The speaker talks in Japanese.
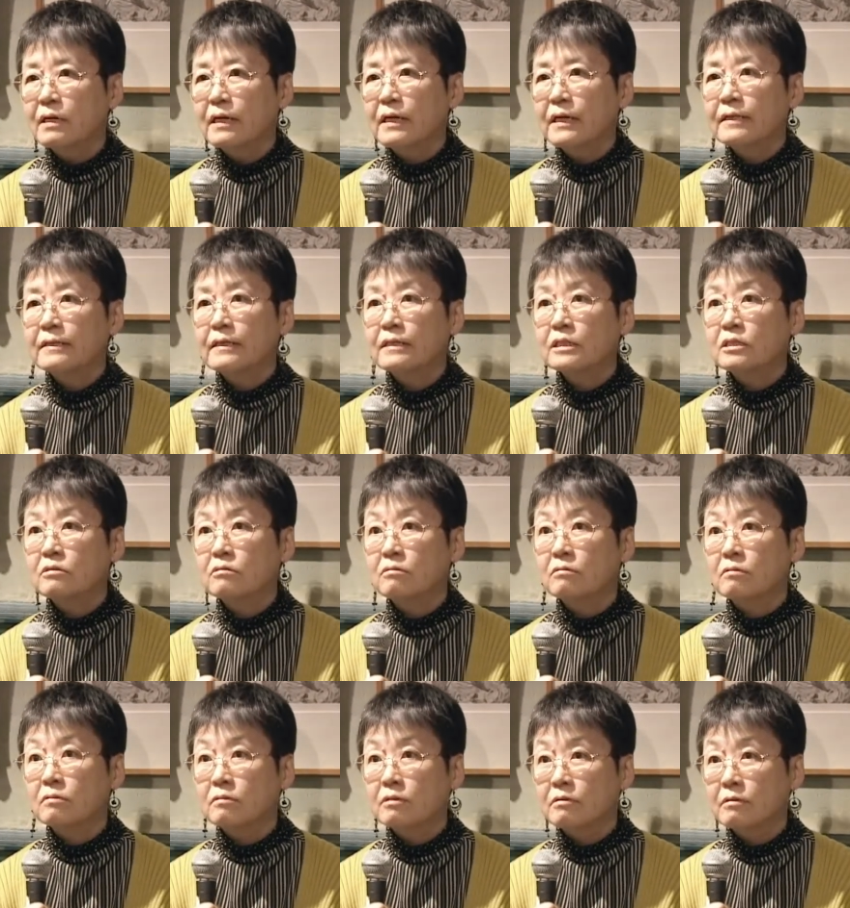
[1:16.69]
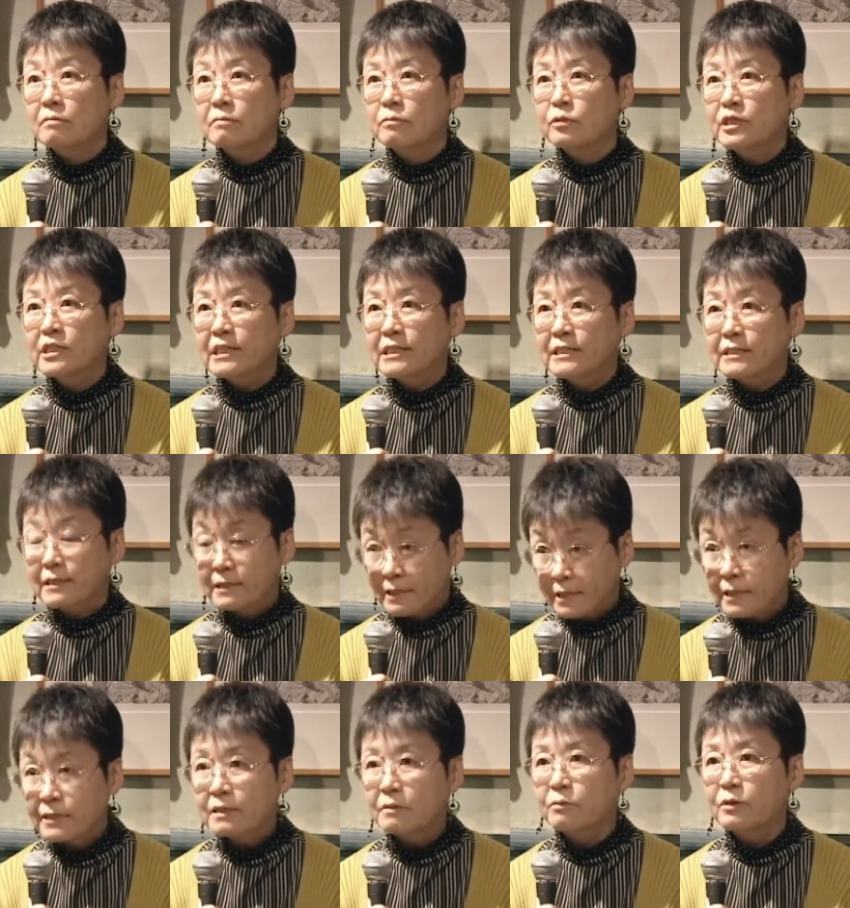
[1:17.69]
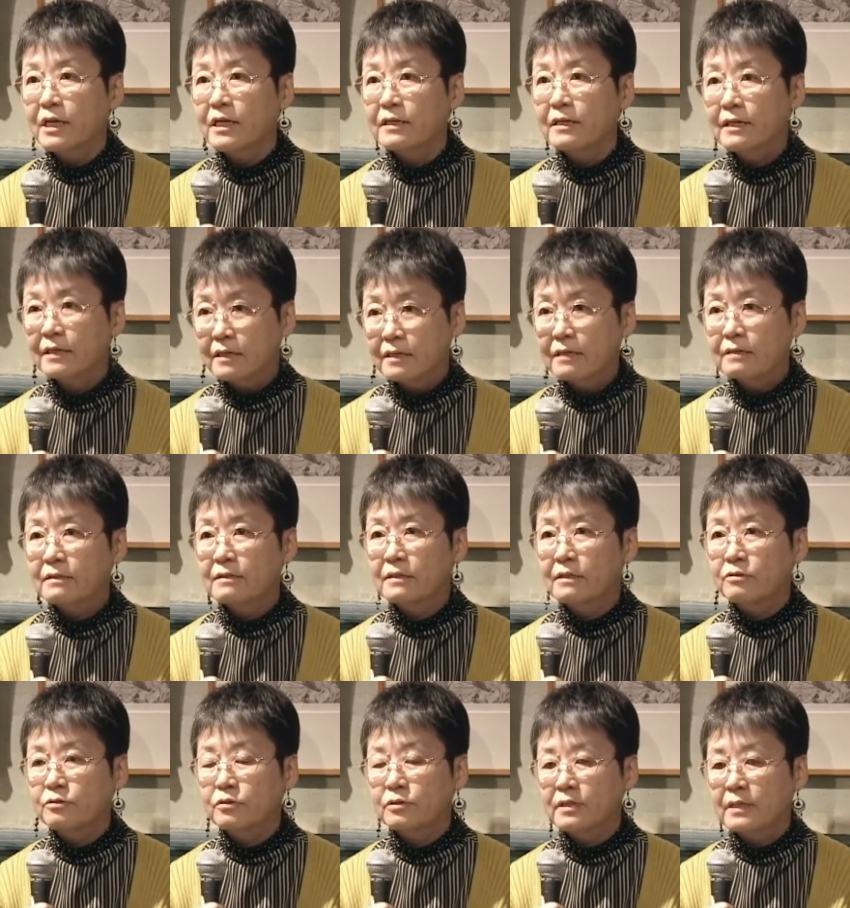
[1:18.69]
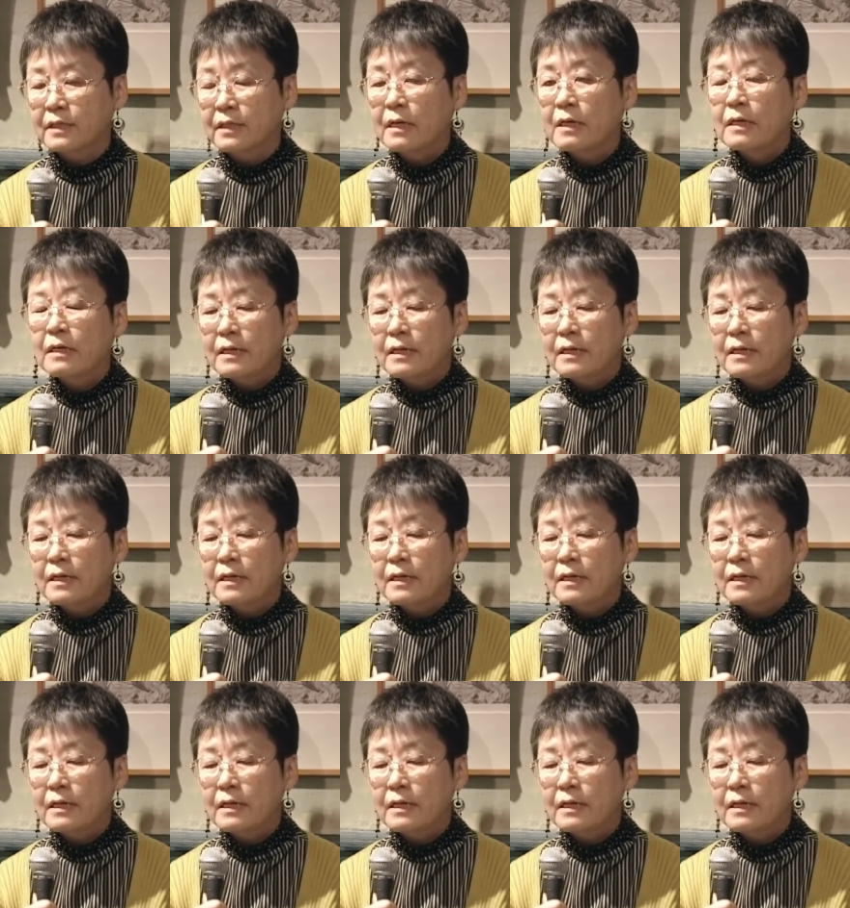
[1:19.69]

話をもしかしたら聞かせてもらえないかっていうことで